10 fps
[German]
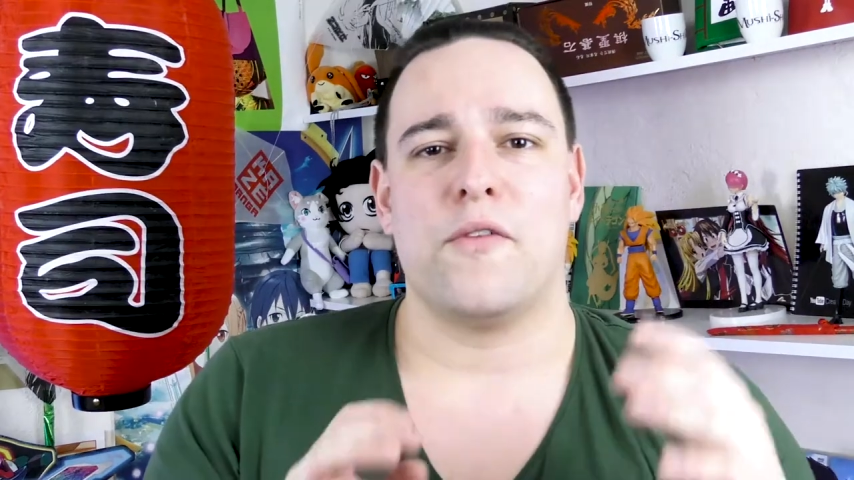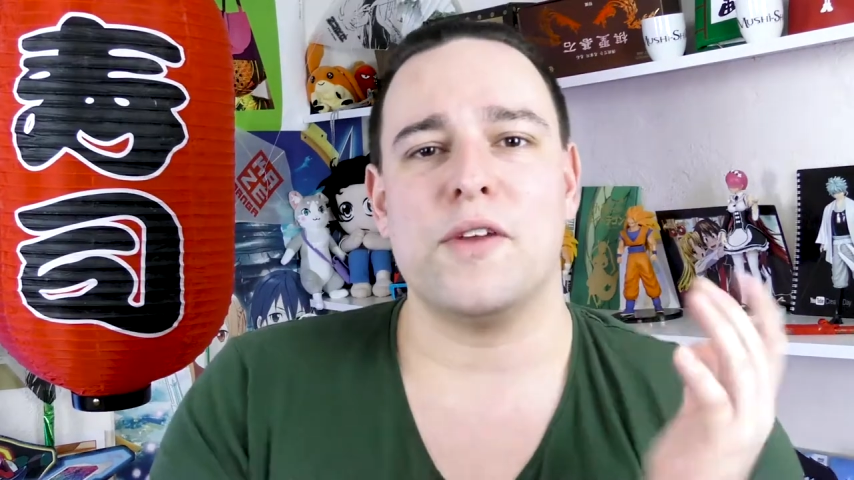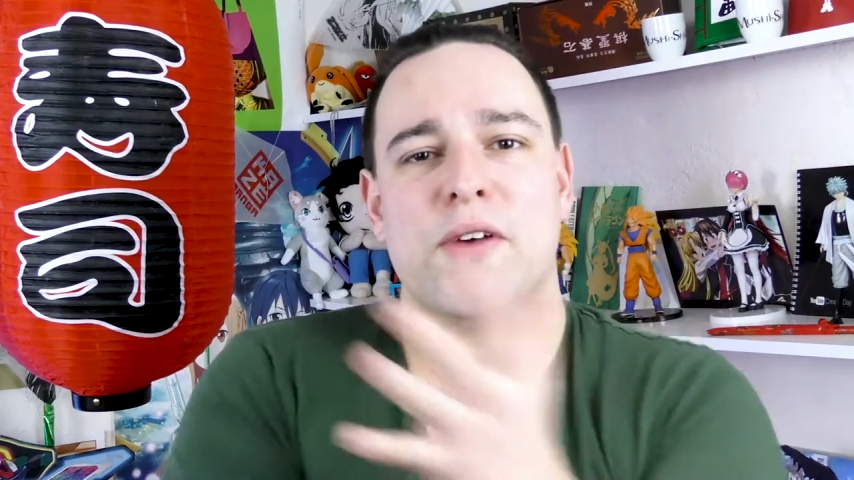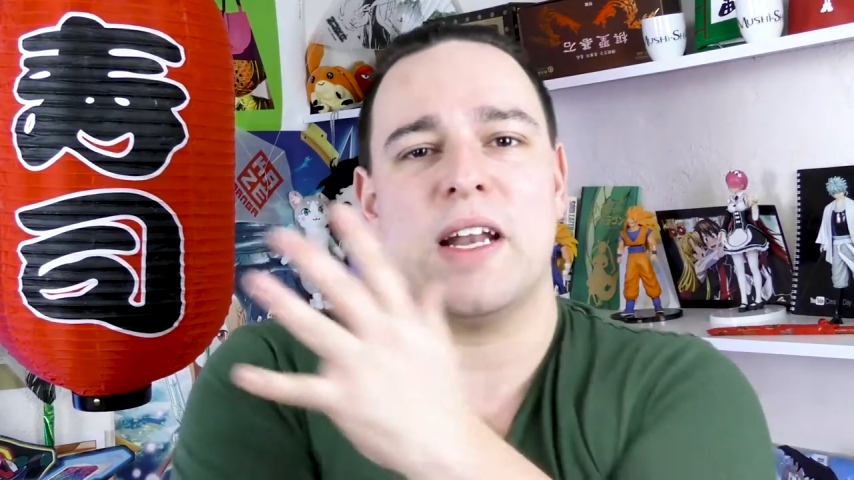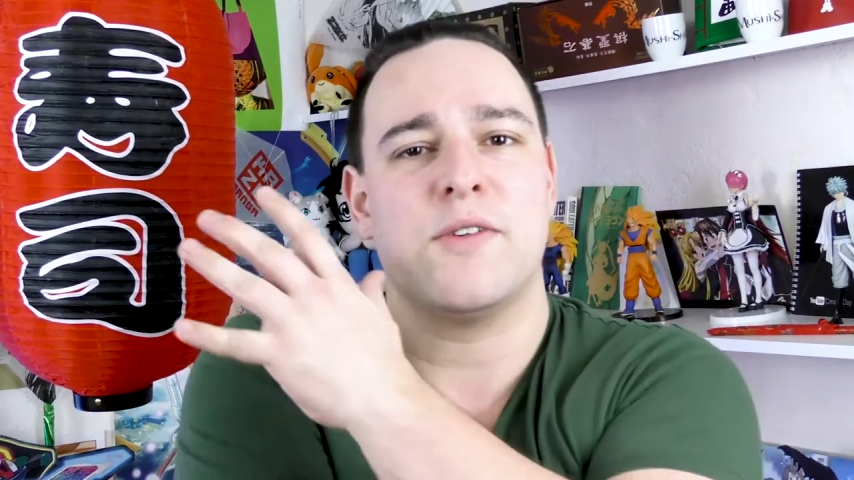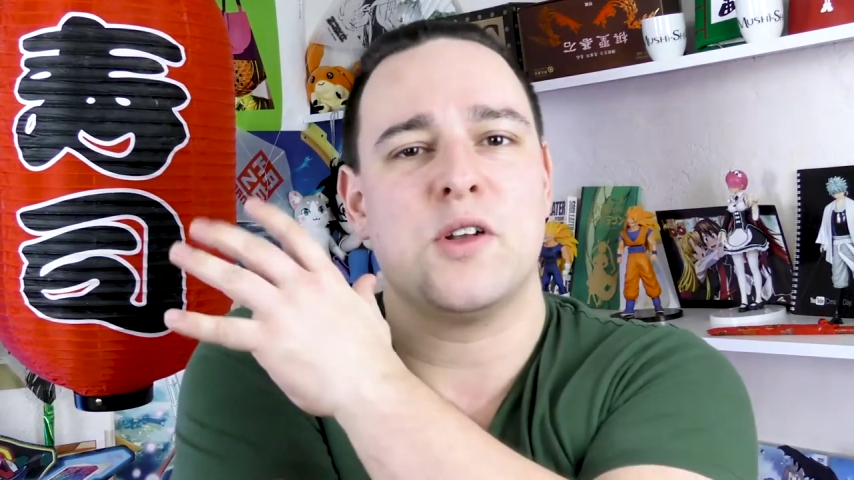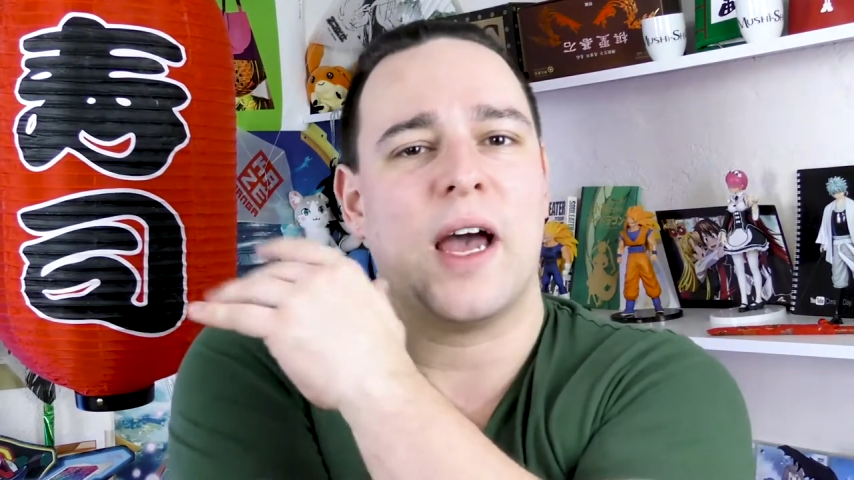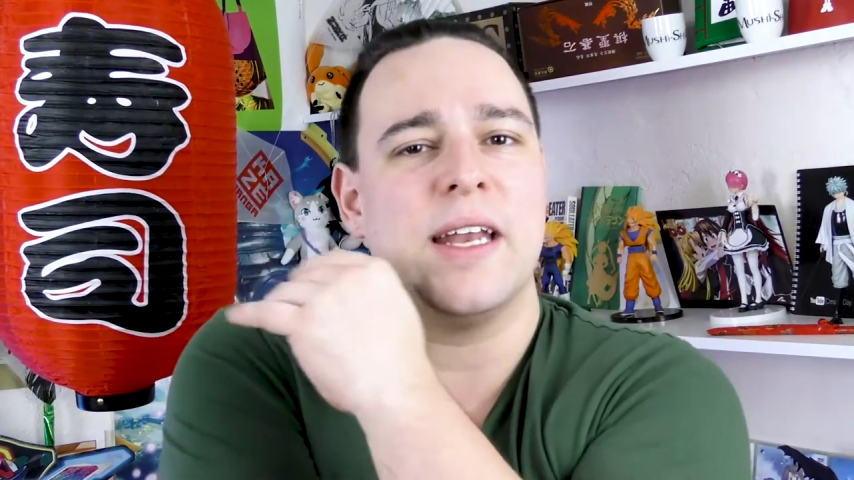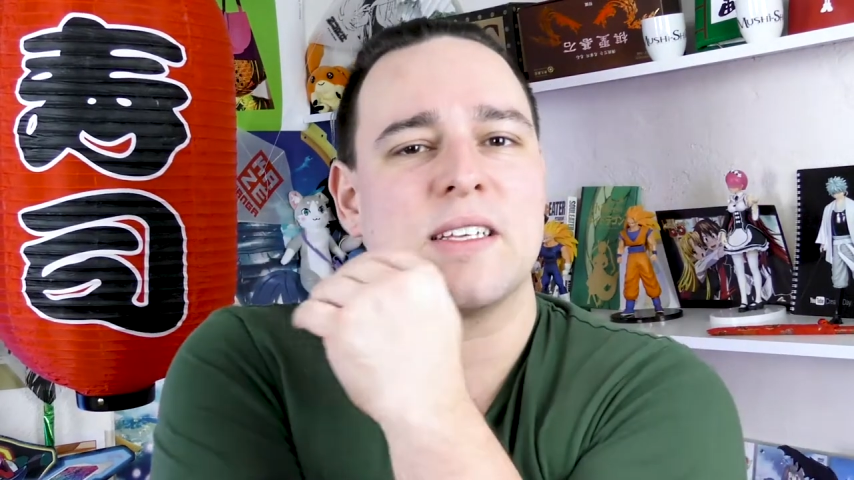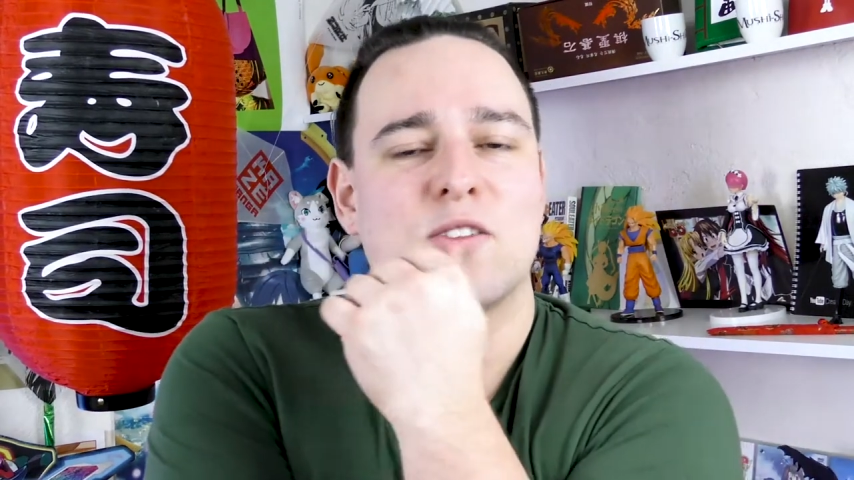Auf jeden Fall, da wird noch
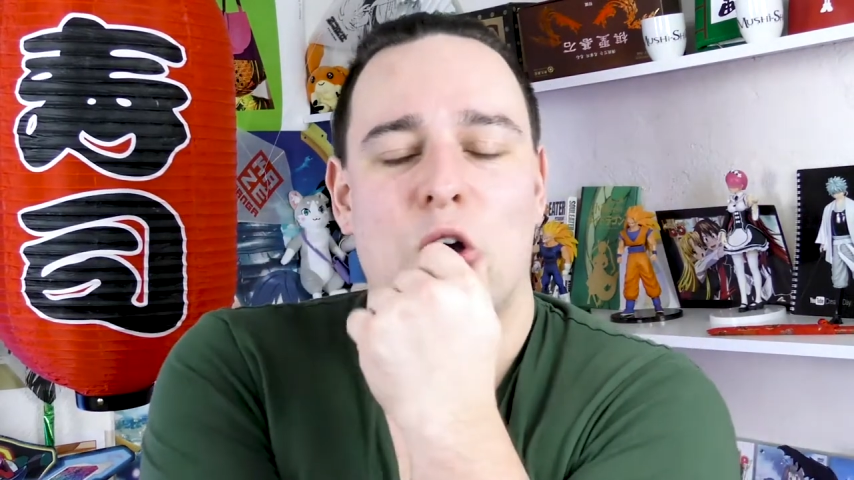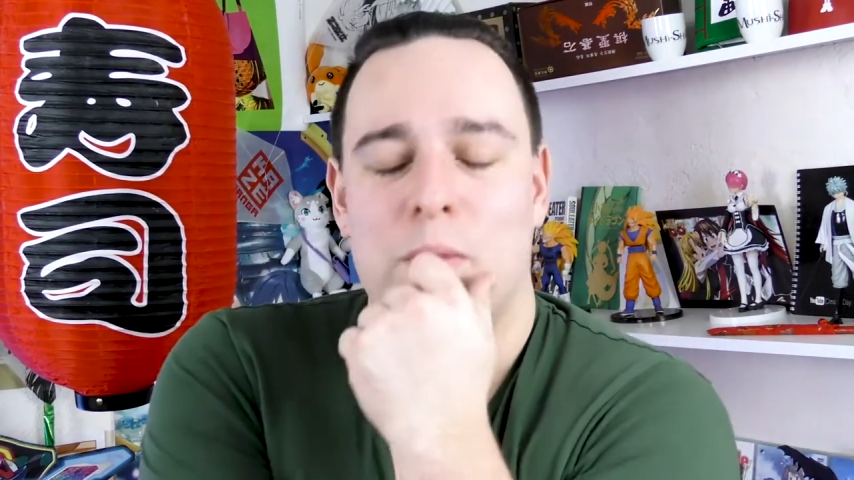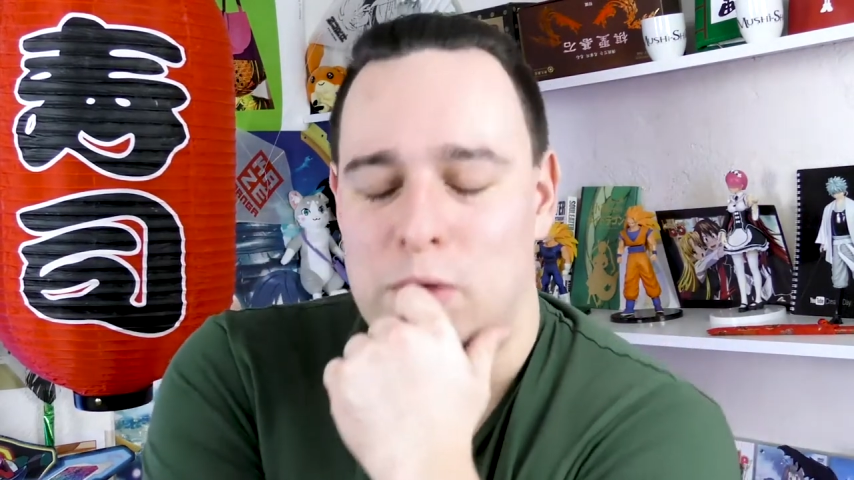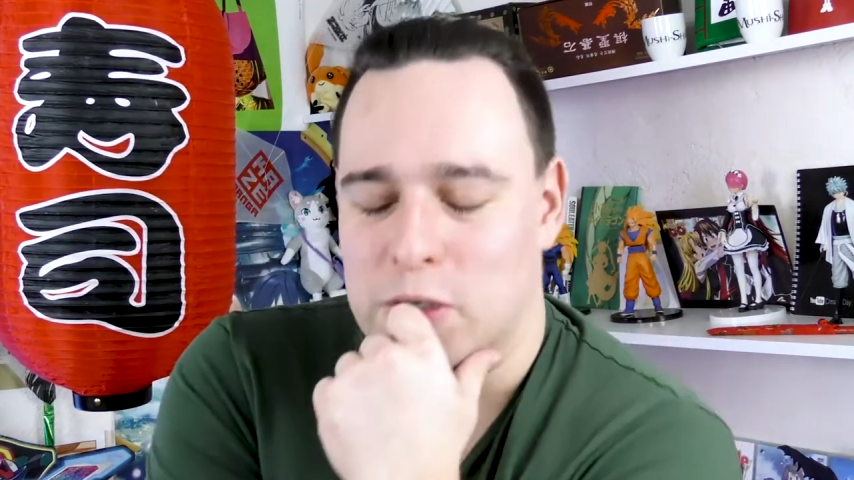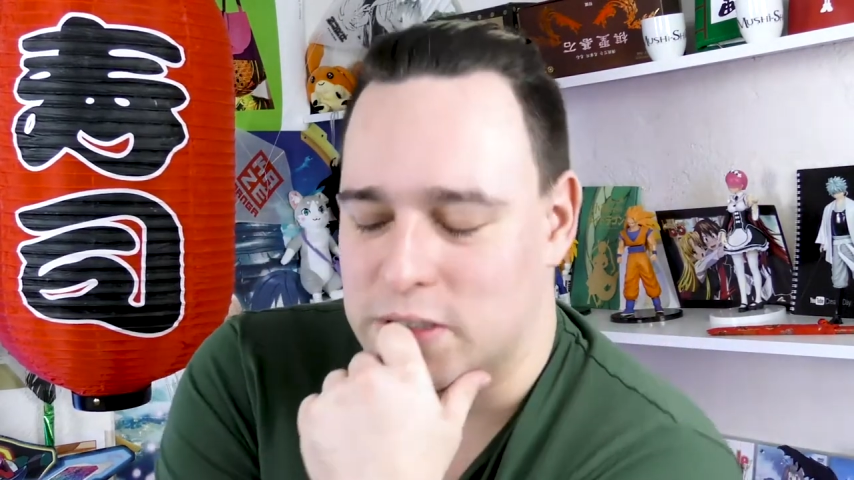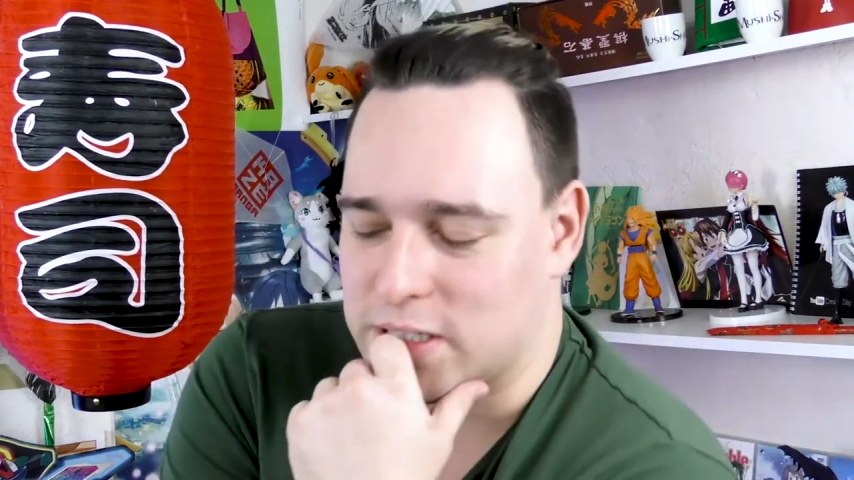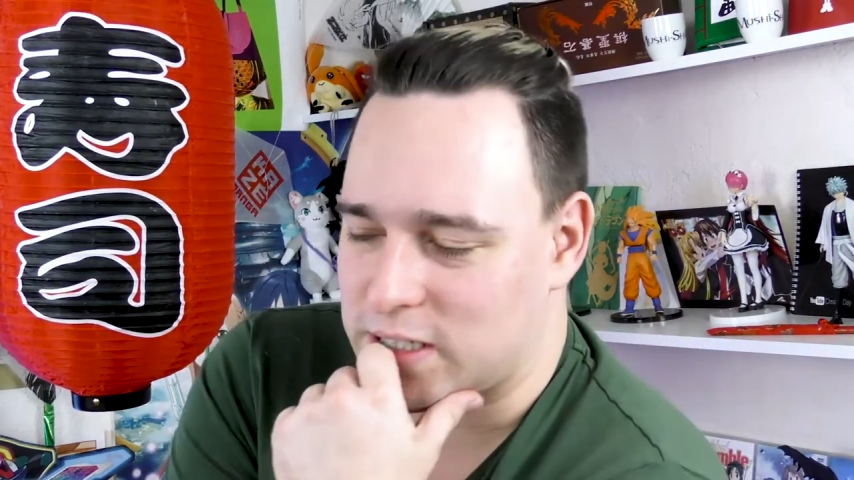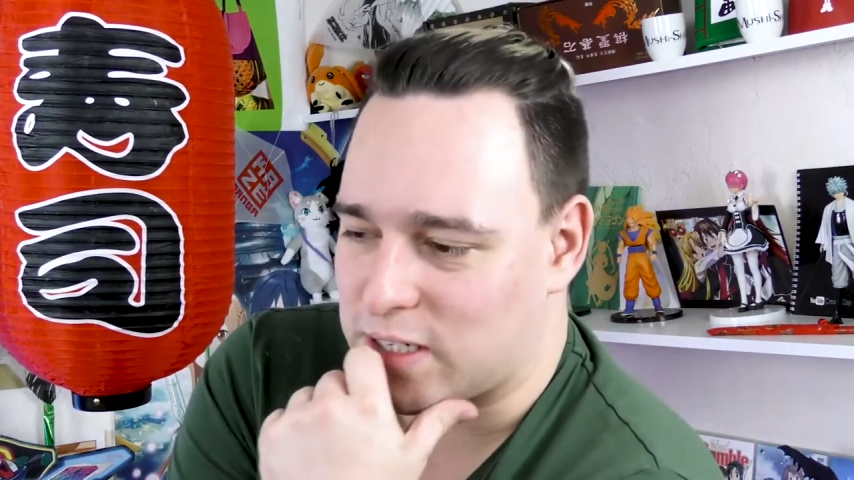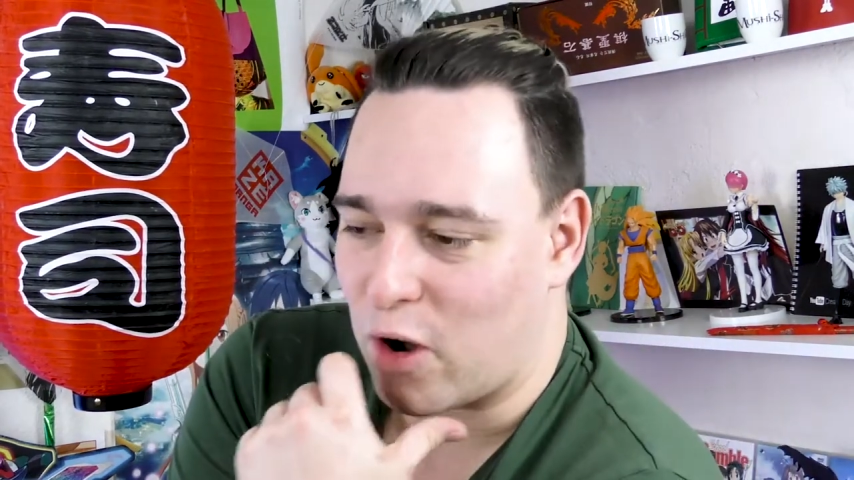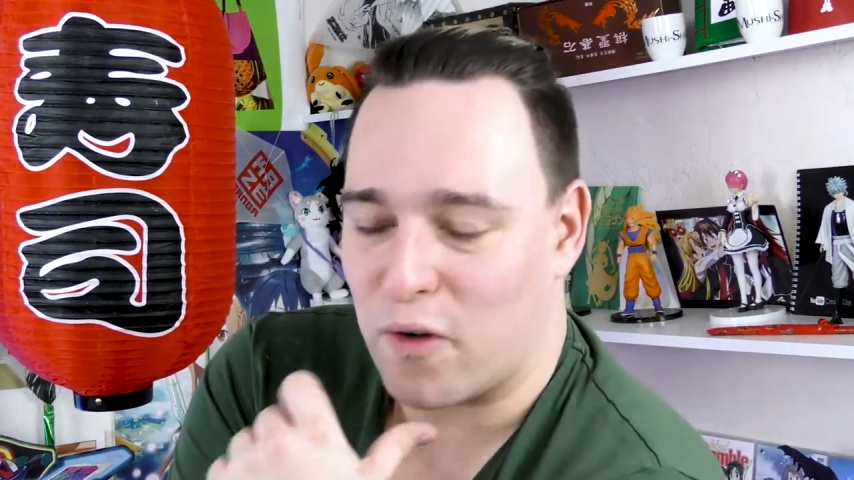einiges kommen und
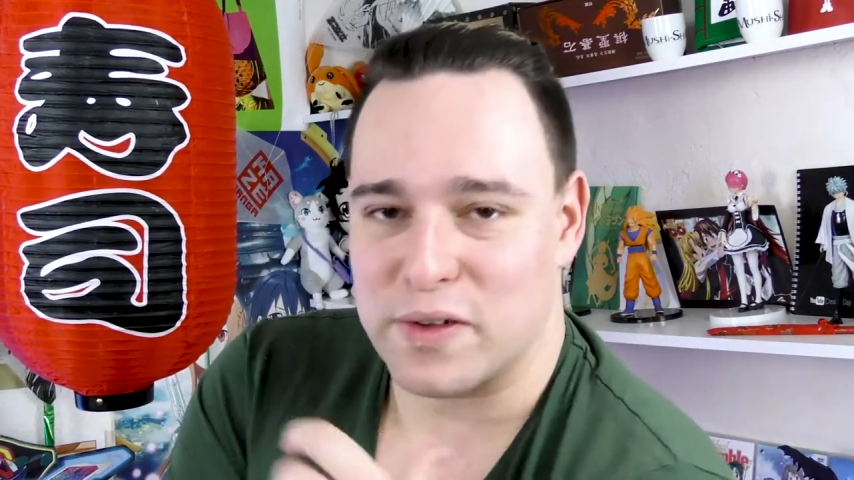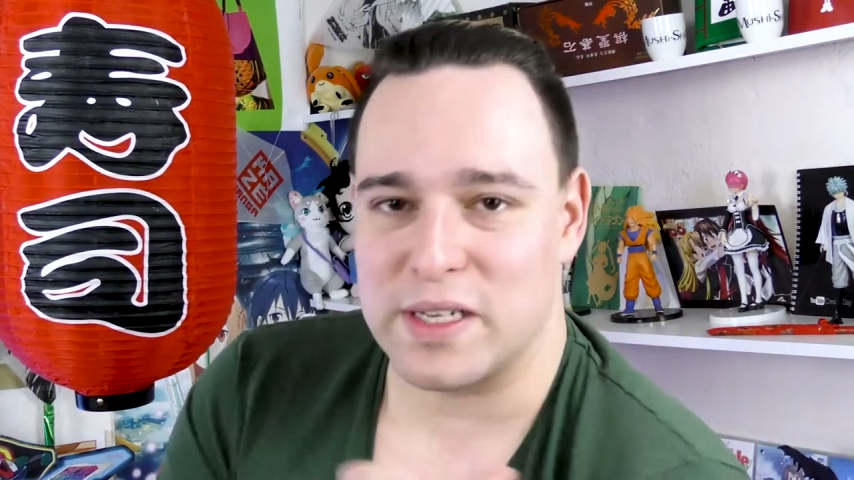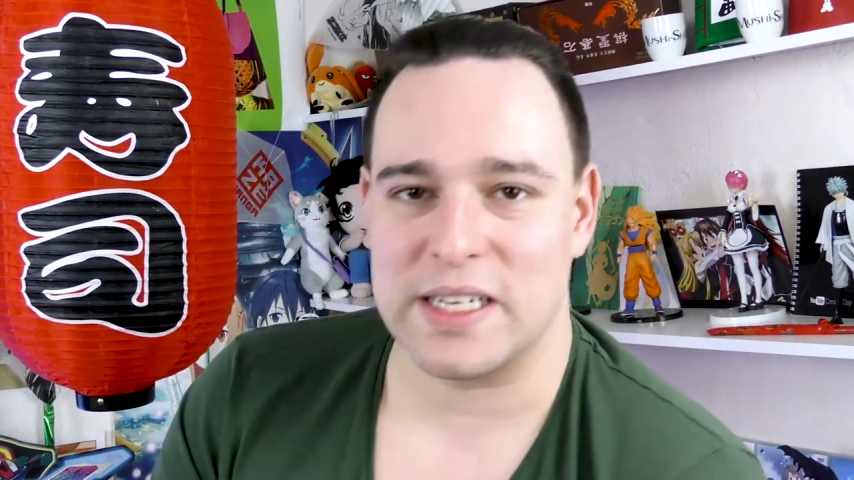ich hoffe,